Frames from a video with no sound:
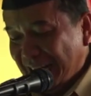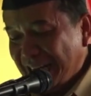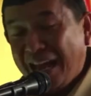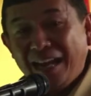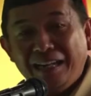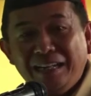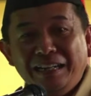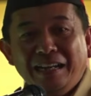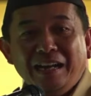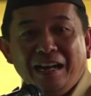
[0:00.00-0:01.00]
Dan
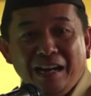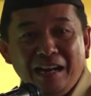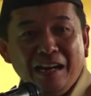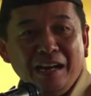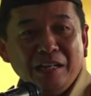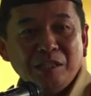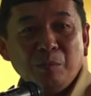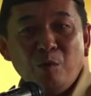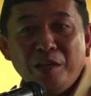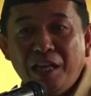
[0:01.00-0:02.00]
uh,
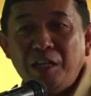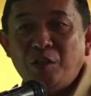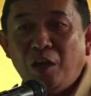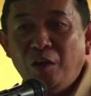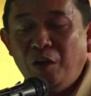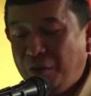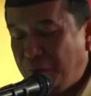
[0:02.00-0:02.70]
semuanya ini insya Allah